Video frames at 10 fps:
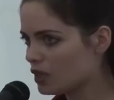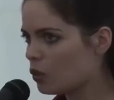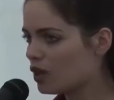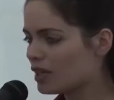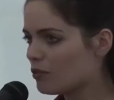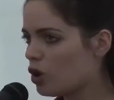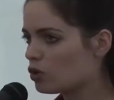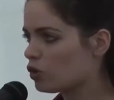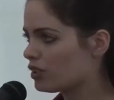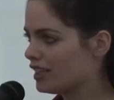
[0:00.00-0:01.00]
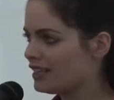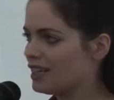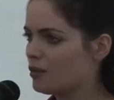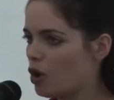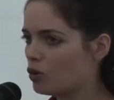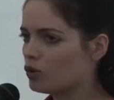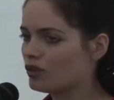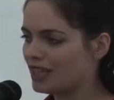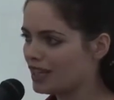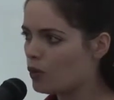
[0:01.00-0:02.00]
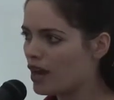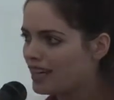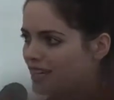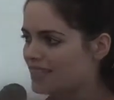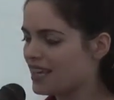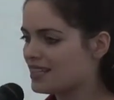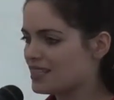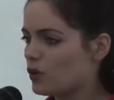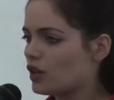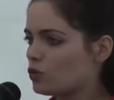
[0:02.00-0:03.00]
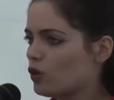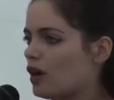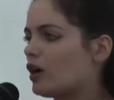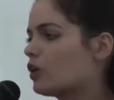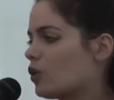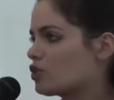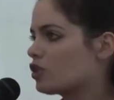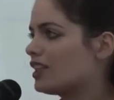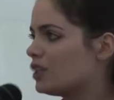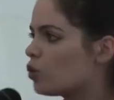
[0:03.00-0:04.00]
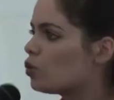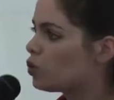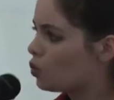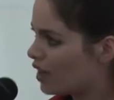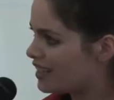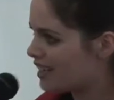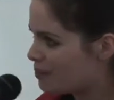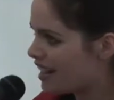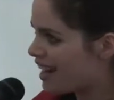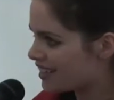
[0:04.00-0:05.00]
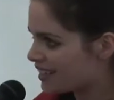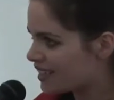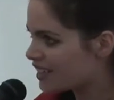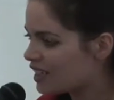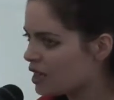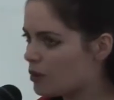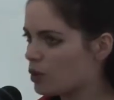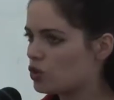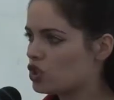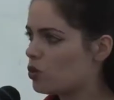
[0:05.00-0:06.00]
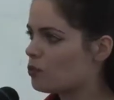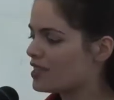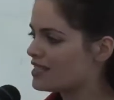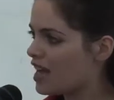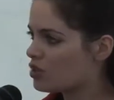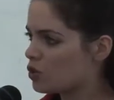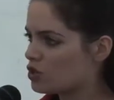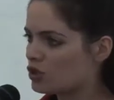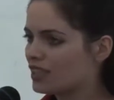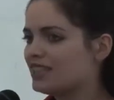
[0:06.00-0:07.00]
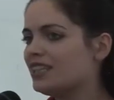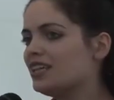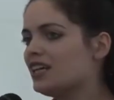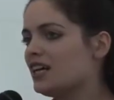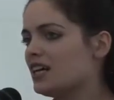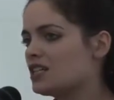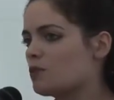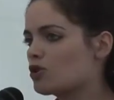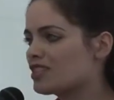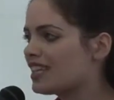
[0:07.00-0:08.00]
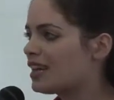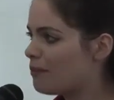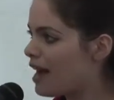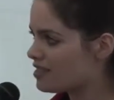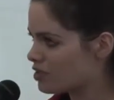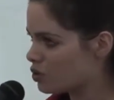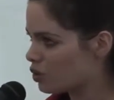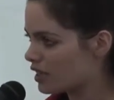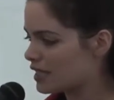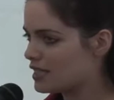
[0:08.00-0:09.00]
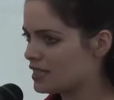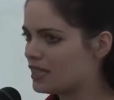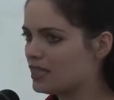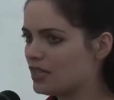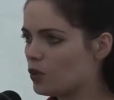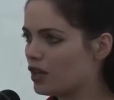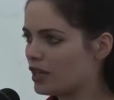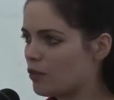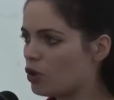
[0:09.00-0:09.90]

in qualche modo, oltre il terremoto, oltre le guerre, si è instaurato anche una sorta di cultura delle baracche, per cui c'è un passaggio, una sorta di risposta dal basso che si, in qualche